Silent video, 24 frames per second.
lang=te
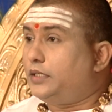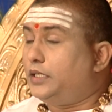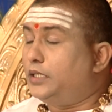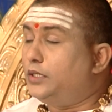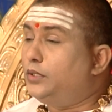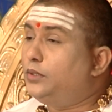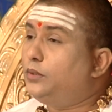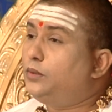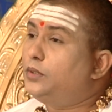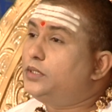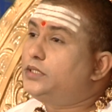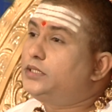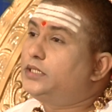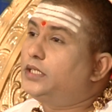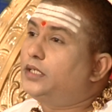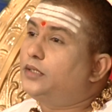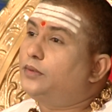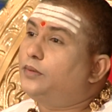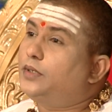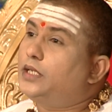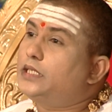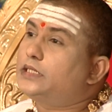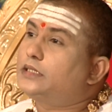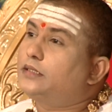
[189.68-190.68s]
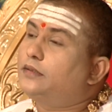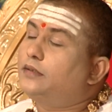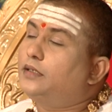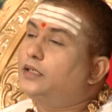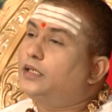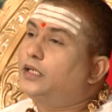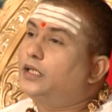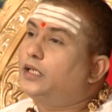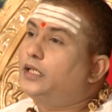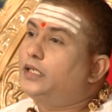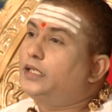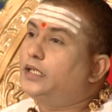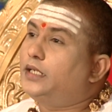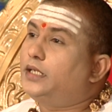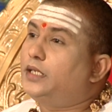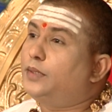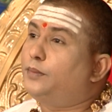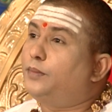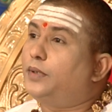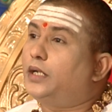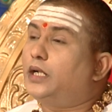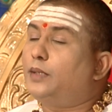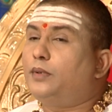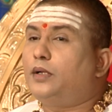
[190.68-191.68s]
ఎందుకు వచ్చారు వాస్తవంగా అని అంటే
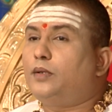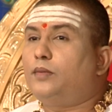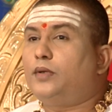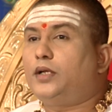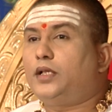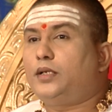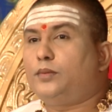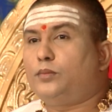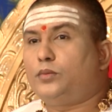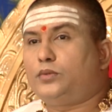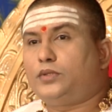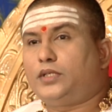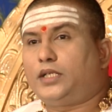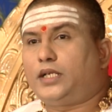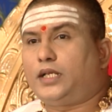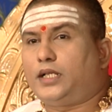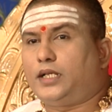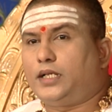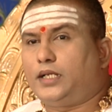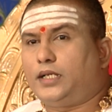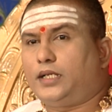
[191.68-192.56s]
బాబా వారి ముందర